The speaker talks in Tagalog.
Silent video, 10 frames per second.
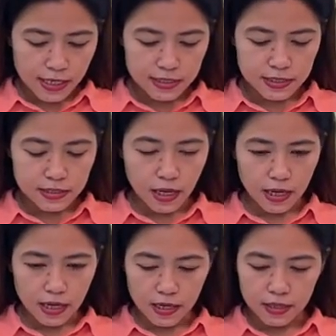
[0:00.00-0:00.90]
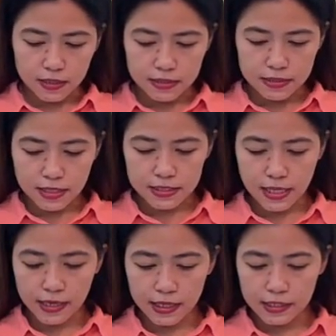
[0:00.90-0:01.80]
it's uh, sa
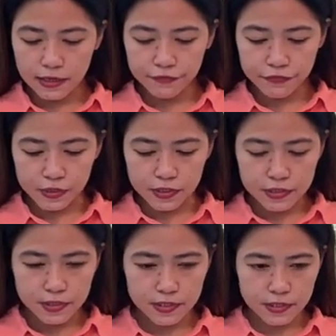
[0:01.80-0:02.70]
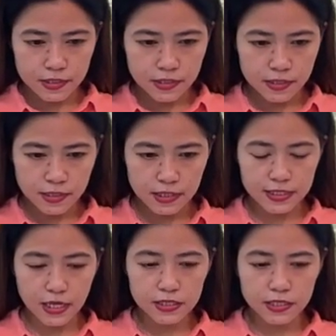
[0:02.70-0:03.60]
second nga verse it
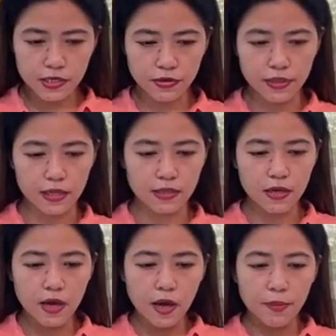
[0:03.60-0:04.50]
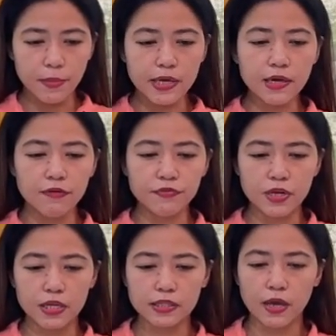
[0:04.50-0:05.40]
says here that my
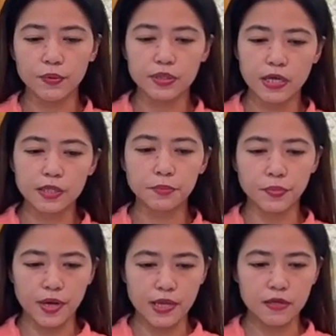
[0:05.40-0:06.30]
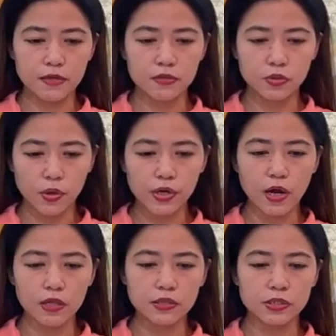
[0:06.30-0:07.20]
covenant I will not break
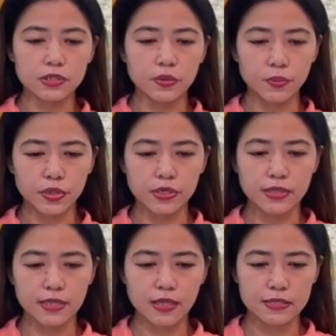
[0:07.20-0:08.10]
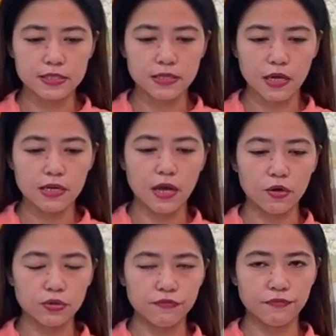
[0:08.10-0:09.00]
nor alter the word that has gone
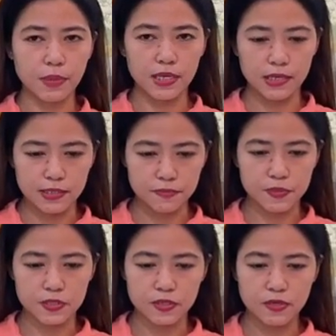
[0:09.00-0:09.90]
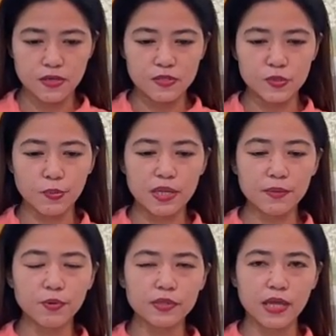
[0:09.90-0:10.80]
out of my lips so
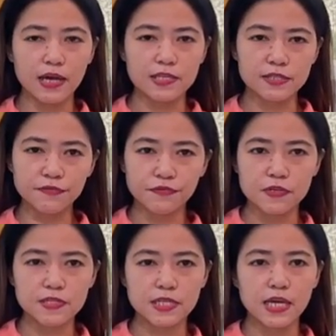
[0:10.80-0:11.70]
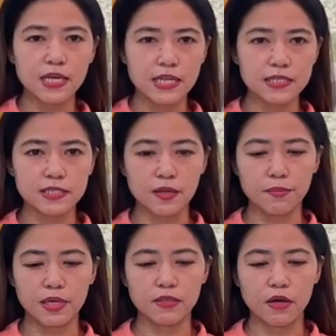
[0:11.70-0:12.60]
malibog ta kay sa first iyang
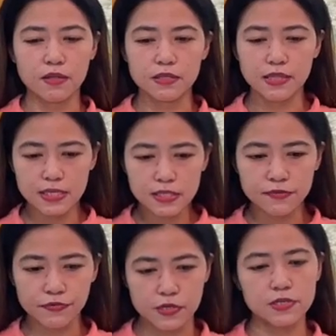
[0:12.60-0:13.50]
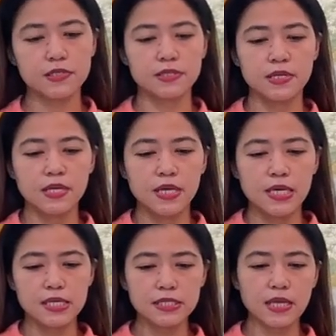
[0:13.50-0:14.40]
ilisan but on this verse
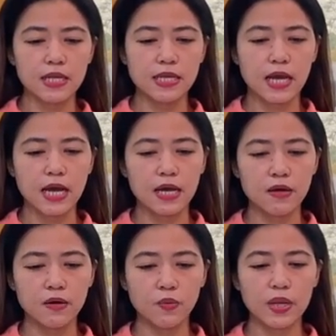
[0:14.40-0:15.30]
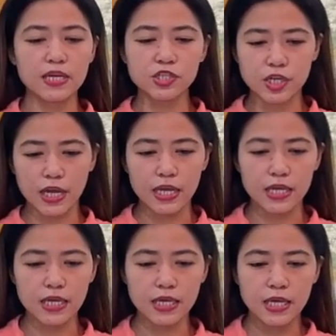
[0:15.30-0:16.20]
he said nga wala
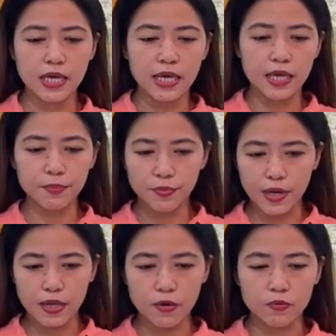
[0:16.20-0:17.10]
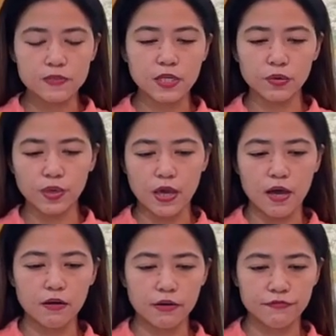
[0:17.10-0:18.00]
siya'y i-break kon sa to
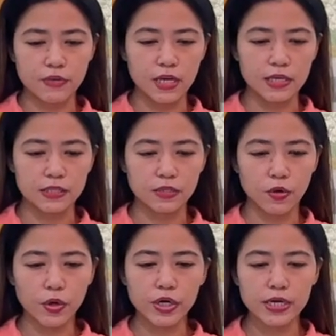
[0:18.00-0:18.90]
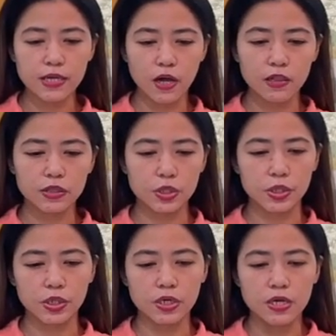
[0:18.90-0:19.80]
iyahang covenant or
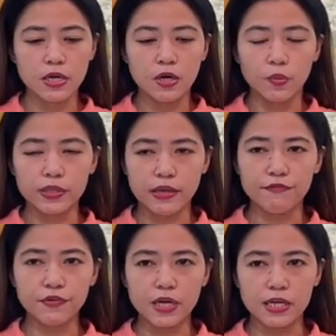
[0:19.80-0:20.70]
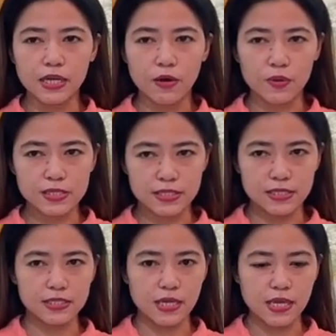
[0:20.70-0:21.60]
i-alter whatever nga nigawas
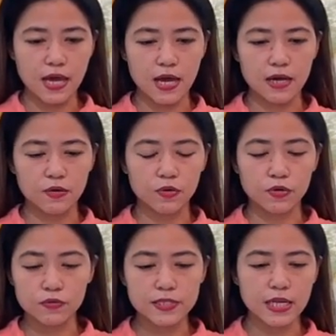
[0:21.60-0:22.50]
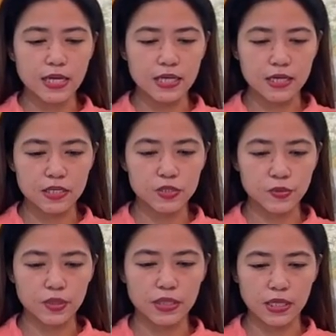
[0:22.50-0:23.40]
na sa iyahang or unsa na iyang
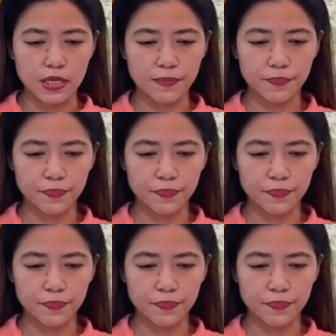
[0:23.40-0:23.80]
gisulti.